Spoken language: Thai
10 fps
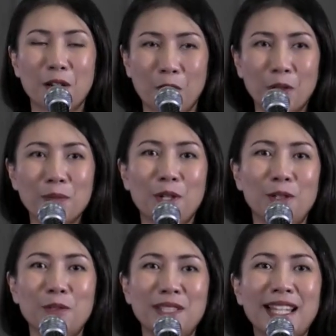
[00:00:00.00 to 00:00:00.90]
ลดพอ
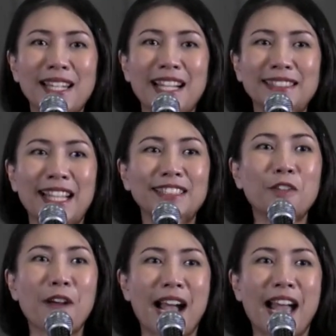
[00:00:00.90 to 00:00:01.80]
ลูชันทางแสงส
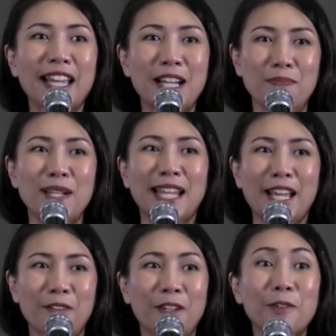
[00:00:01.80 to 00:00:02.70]
ว่างให้กับเมืองไทย
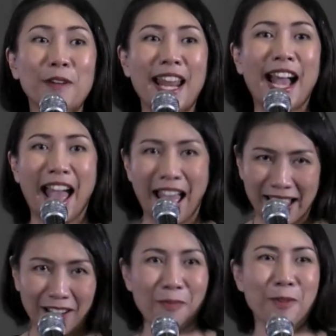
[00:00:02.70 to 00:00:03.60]
ของเราด้วยนะคะ ขอบคุณ